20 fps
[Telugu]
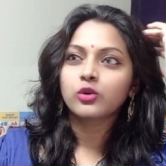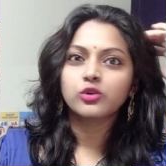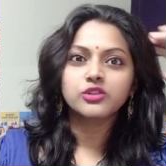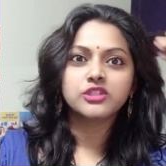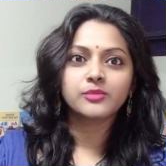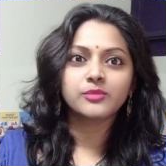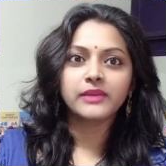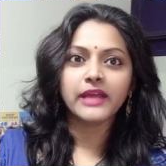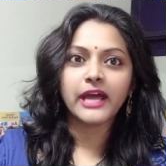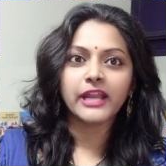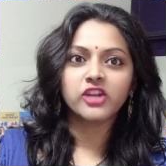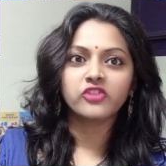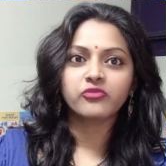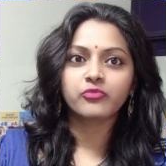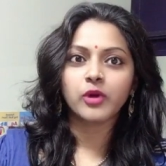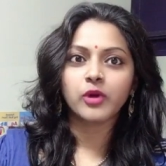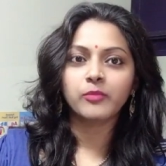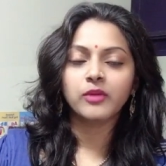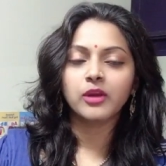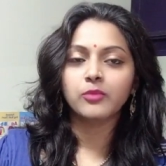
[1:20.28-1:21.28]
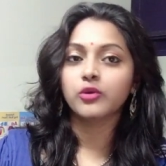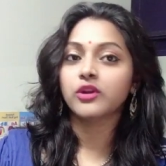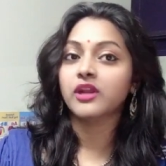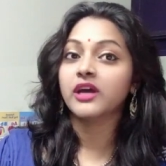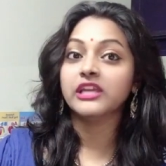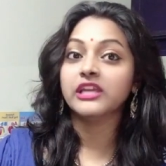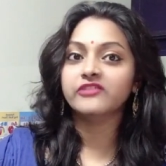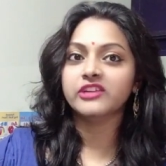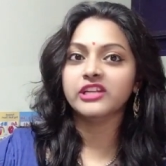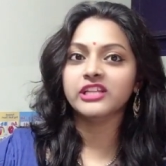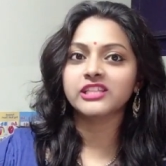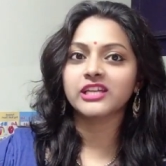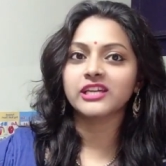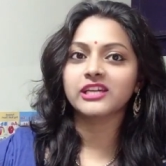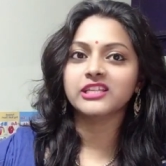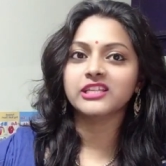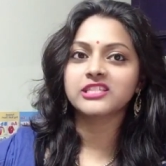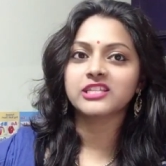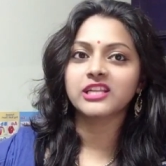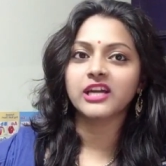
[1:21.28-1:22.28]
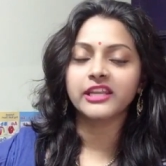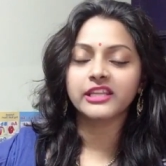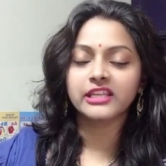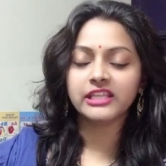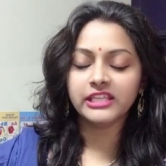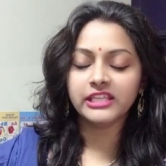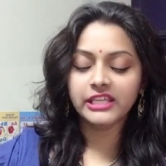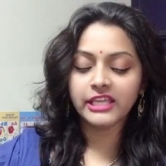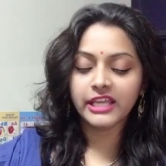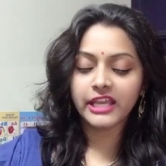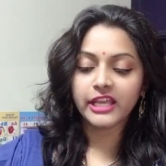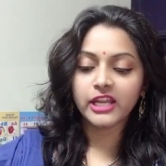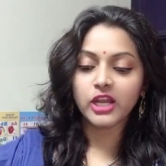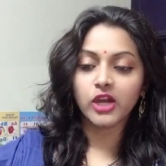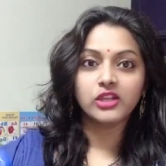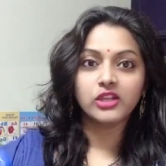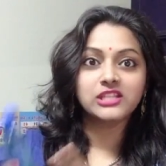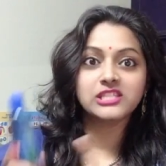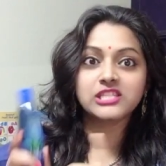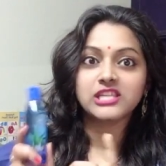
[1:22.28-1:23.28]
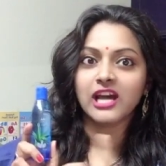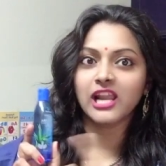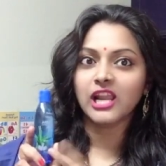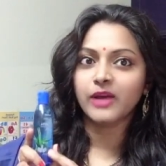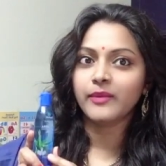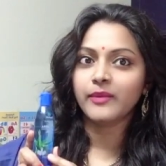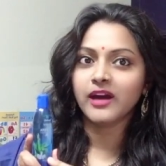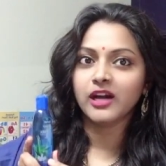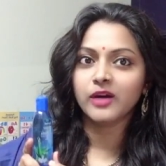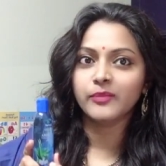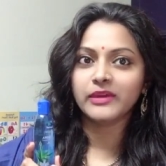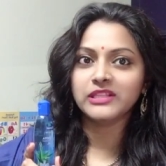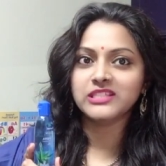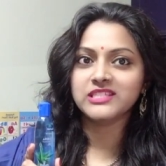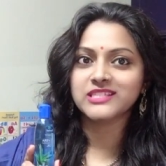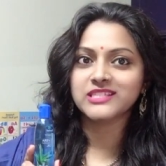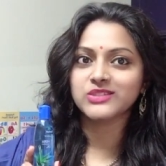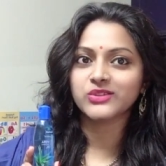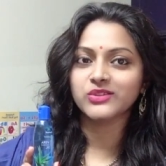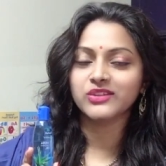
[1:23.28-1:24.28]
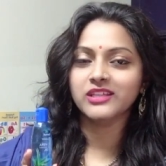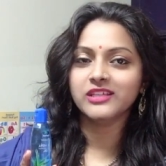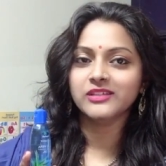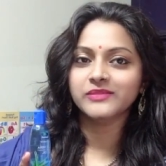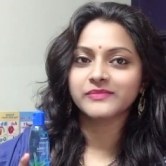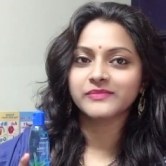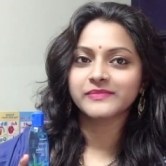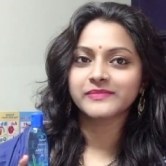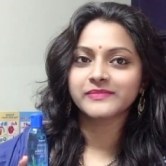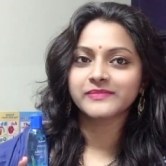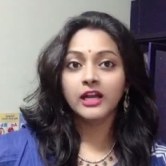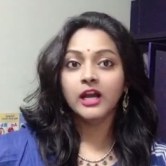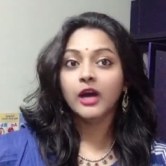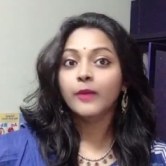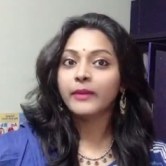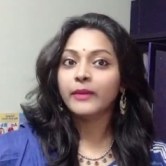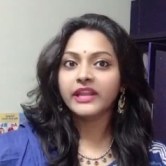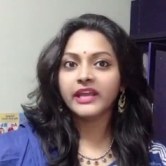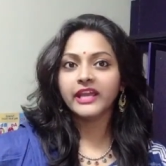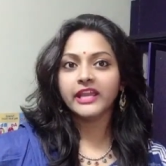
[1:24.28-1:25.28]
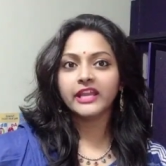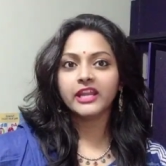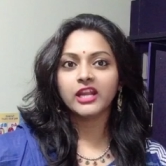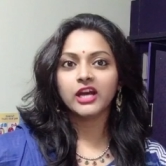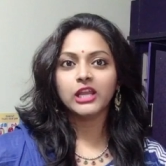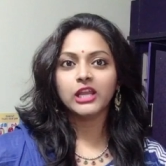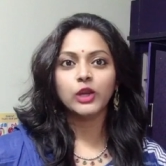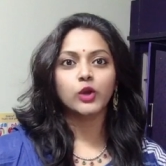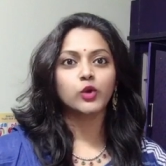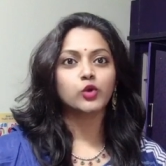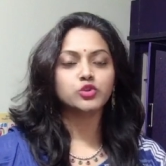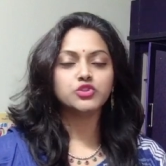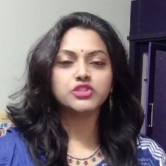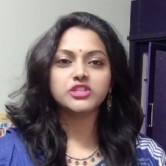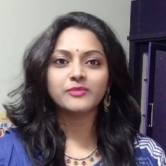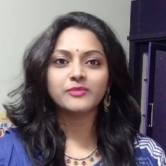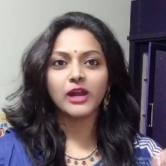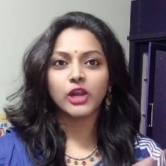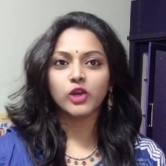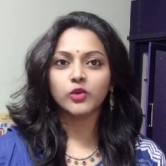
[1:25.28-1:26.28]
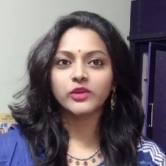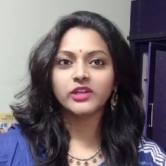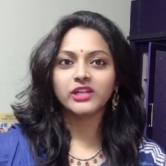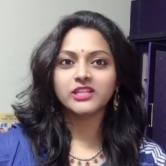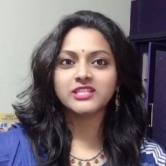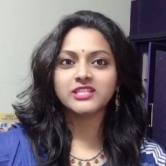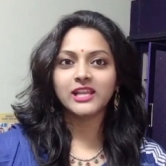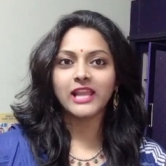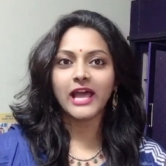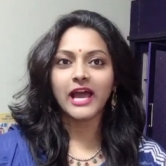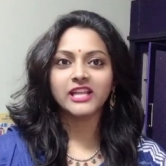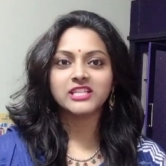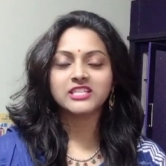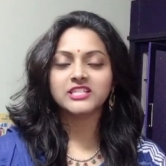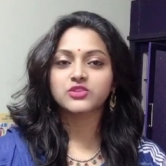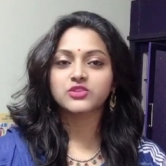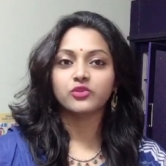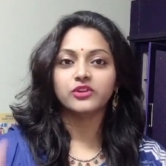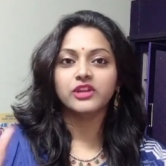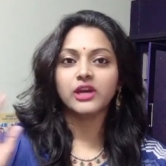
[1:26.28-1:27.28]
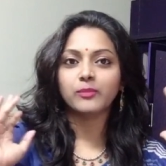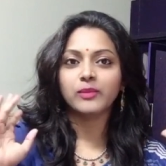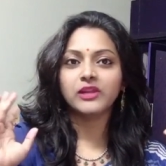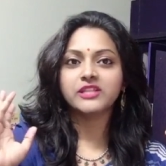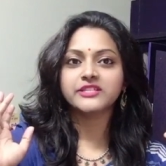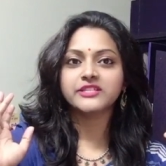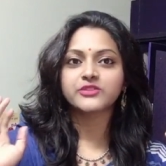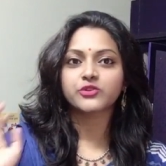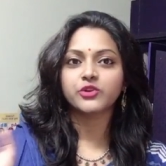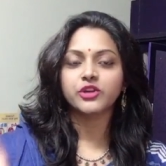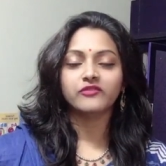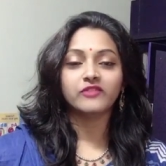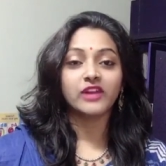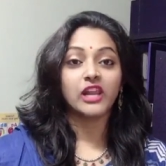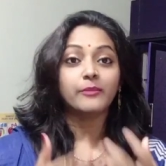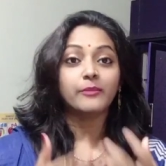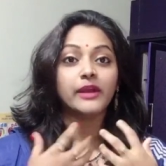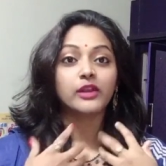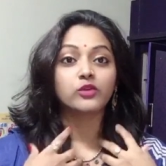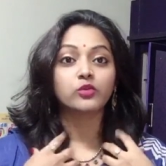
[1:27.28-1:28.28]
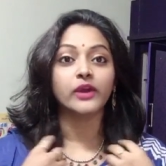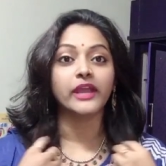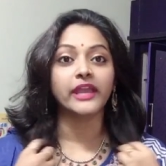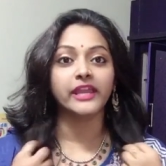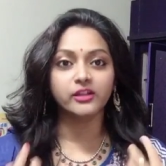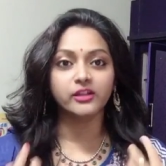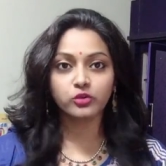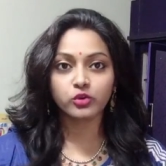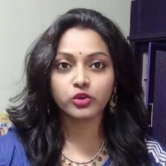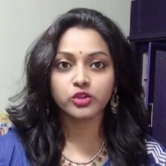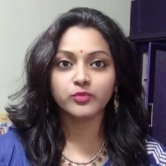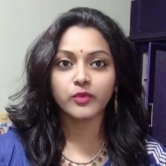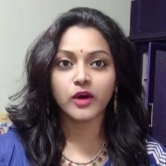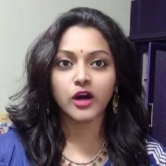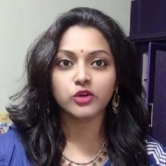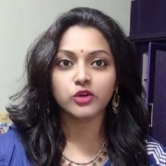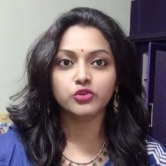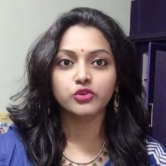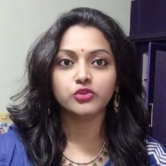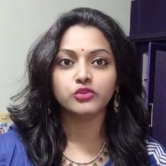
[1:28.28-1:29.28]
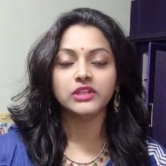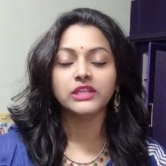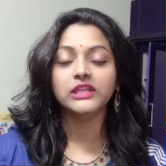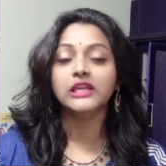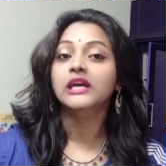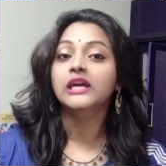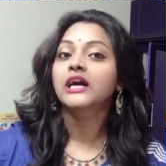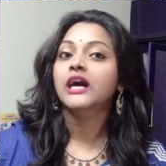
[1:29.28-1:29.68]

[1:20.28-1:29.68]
కొంచెం డాండ్రఫ్ ప్రాబ్లం ఉన్నా ఇవన్నీ తగ్గించడానికి ఈ హెయిర్ ఆయిల్ చాలా బాగా పనిచేస్తుంది మన హెయిర్ ఆయిల్లో కొంచెం అలోవెరా జెల్ యాడ్ చేసుకొని అప్లై చేసుకోవడం వల్ల మనకు హెయిర్ గ్రోత్ బాగుంటుంది